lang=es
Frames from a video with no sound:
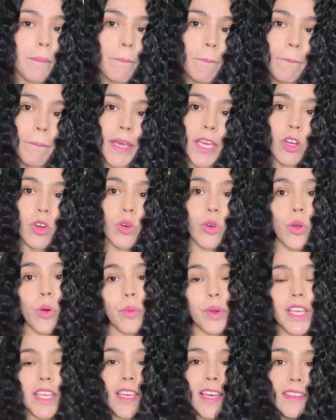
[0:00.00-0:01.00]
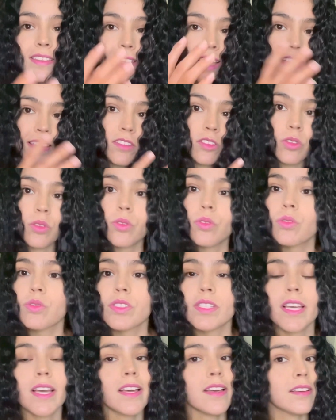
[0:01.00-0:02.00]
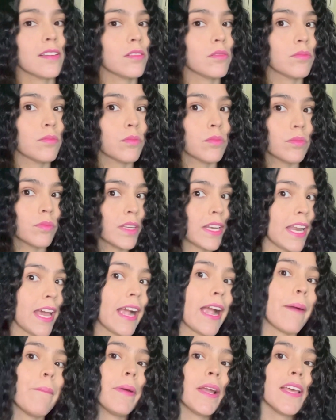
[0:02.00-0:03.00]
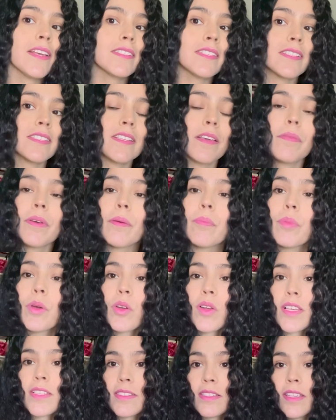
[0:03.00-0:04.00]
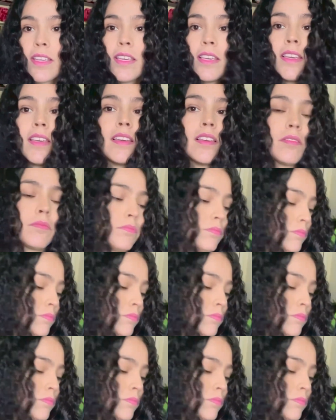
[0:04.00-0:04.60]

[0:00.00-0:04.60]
pero no brilla tanto, o sea, en la cámara sí se ve, pero así